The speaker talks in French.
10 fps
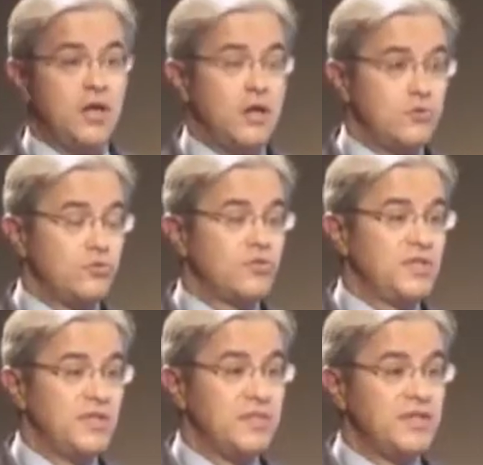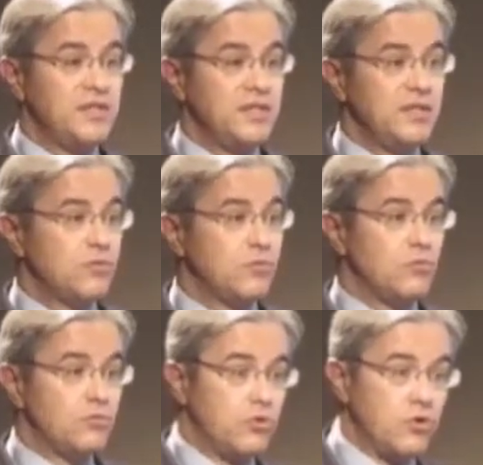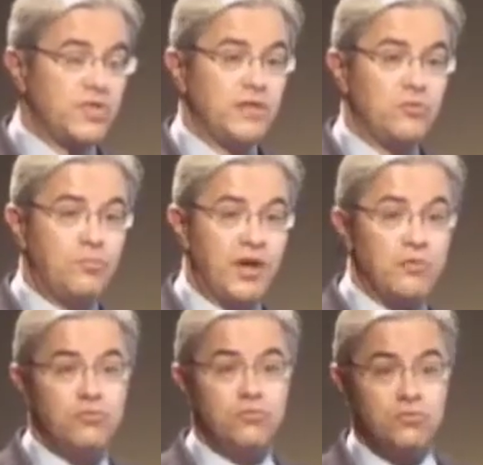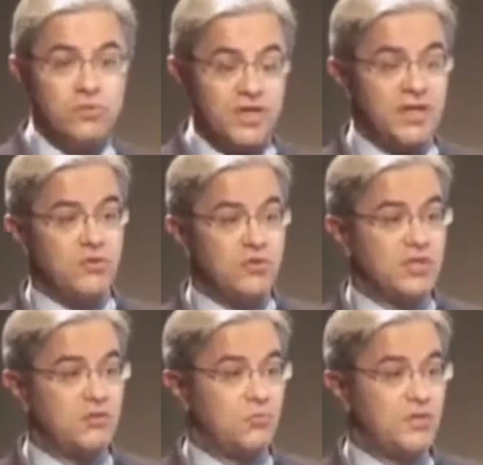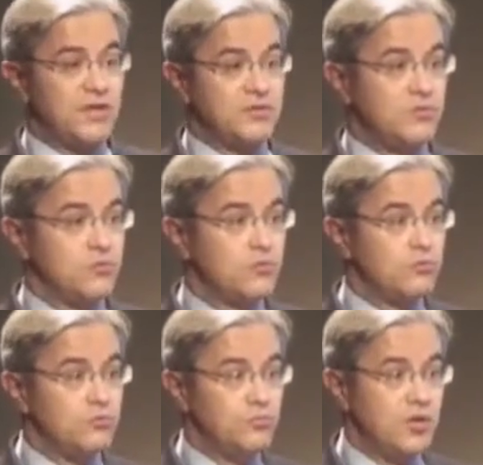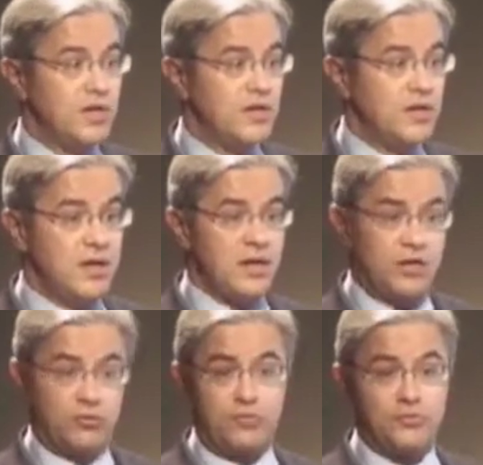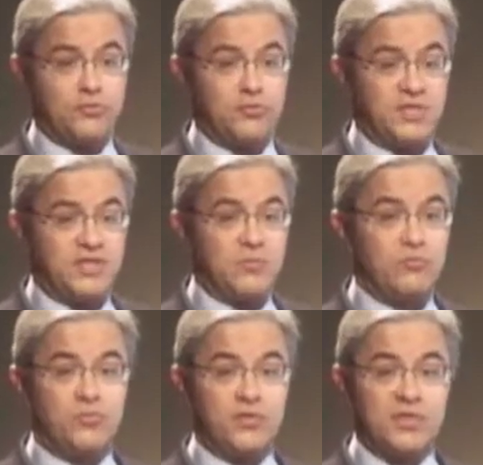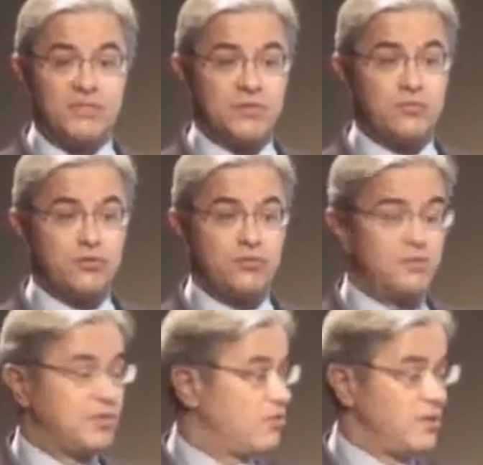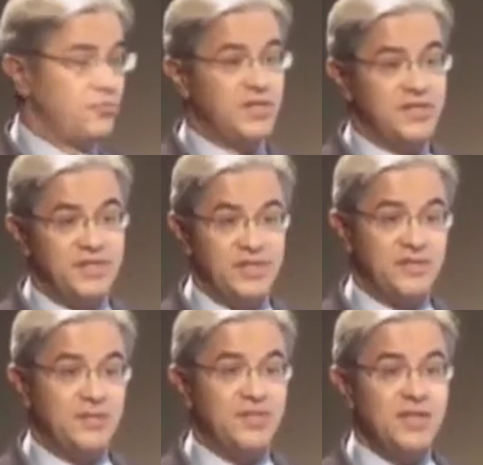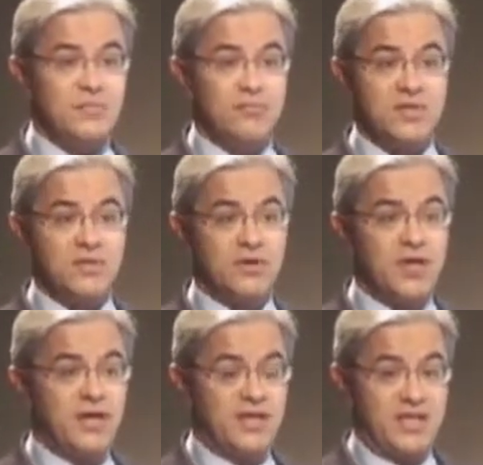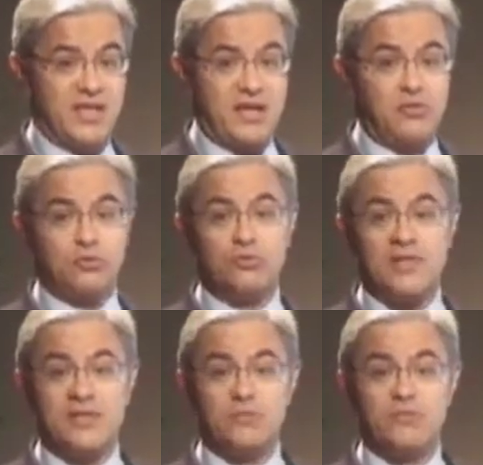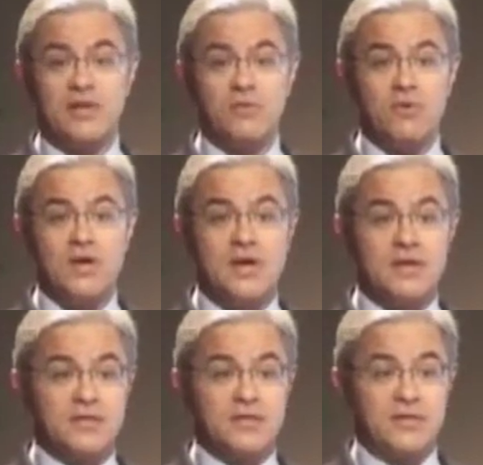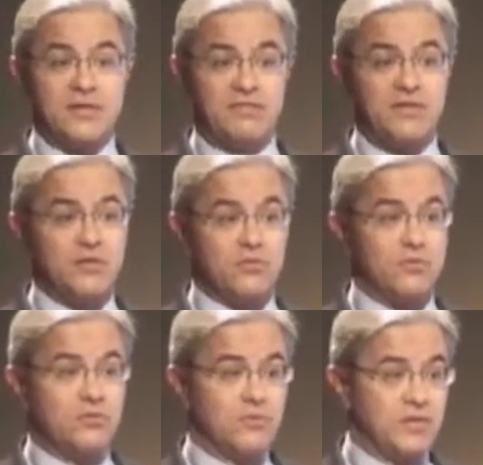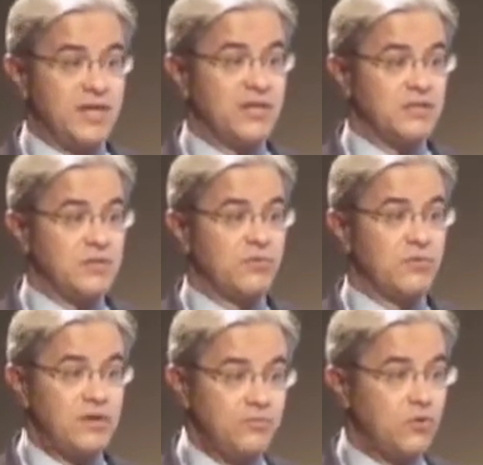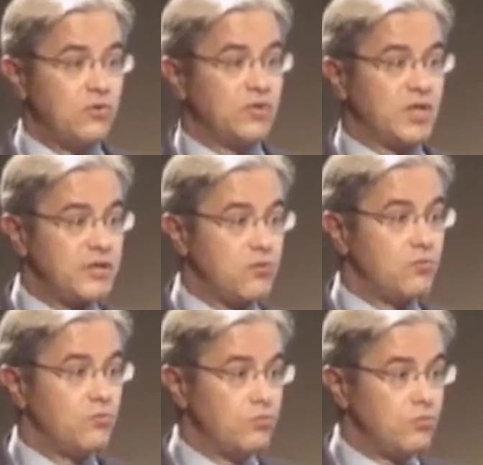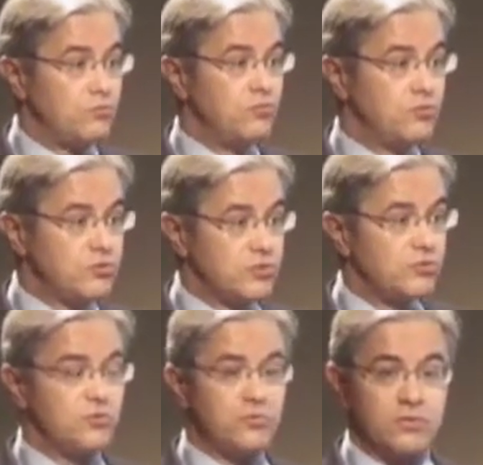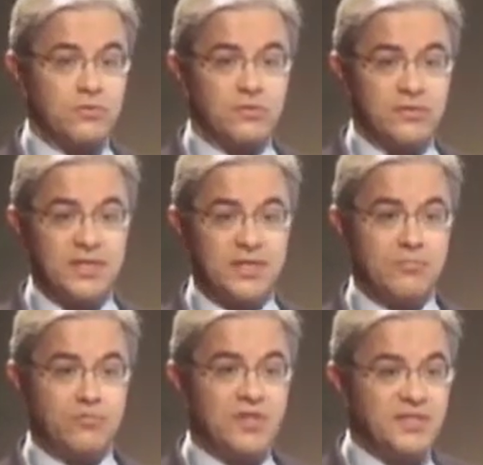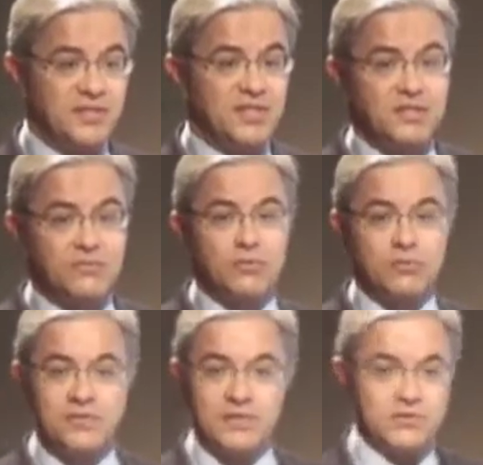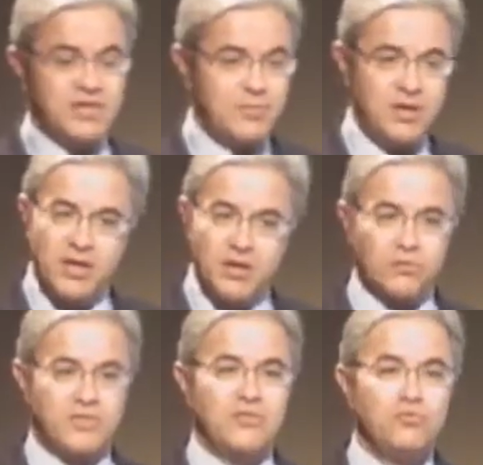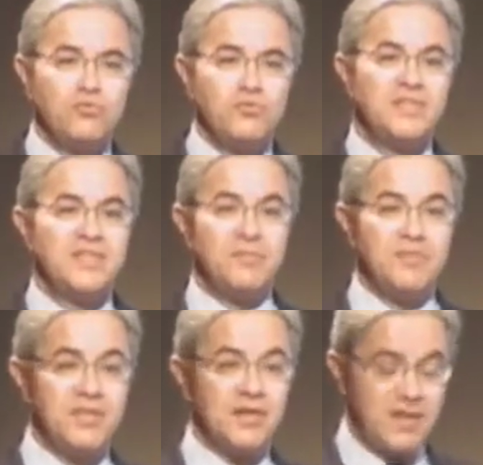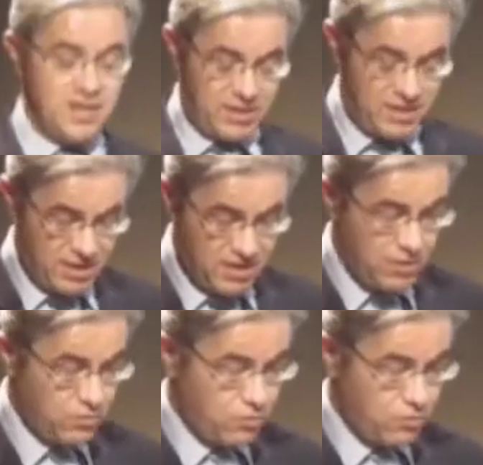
sur des thématiques euh, dans le cadre de parcours et dans le cadre d'opérations euh, coup de poing. Et je pense que c'est un mouvement qui va se poursuivre parce que la modalité est adaptée. Et puis, euh, il y a un enjeu avec la nouvelle loi qui fait que les classes virtuelles vont rentrer dans le pool, sans doute, des modalités qui vont être finançables. Donc, il y a toute une dynamique qui est,